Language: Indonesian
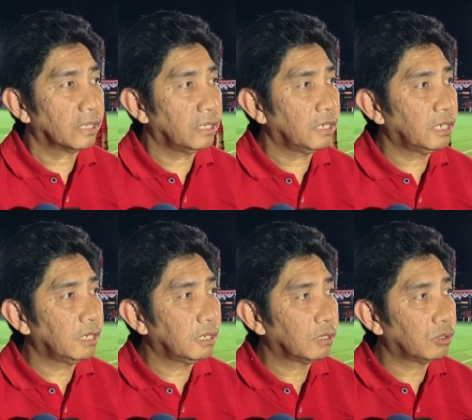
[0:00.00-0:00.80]
Jadi ini
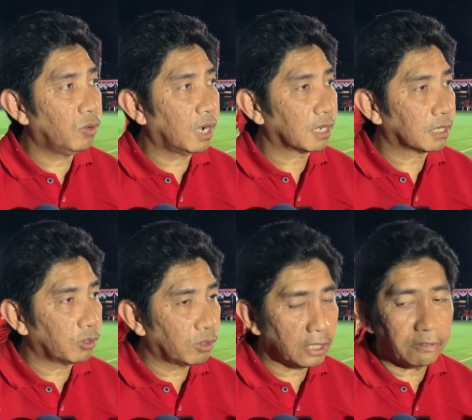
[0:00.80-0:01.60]
dua
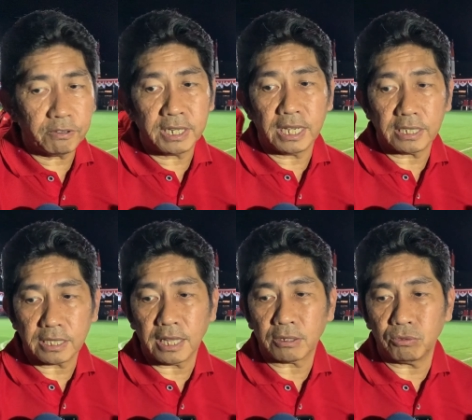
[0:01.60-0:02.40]
kategori event yang
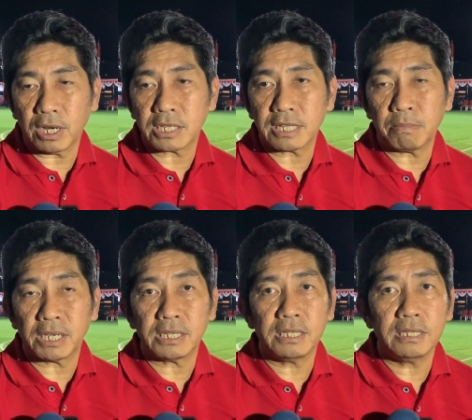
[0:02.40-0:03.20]
kita lakukan selama
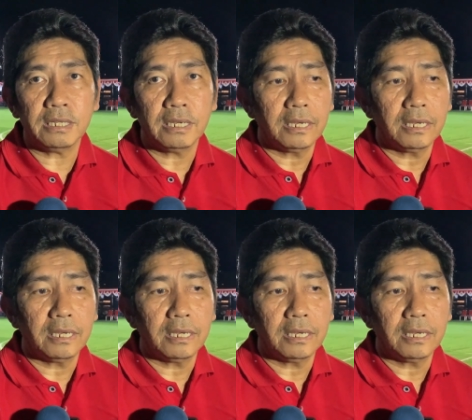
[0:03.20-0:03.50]
ini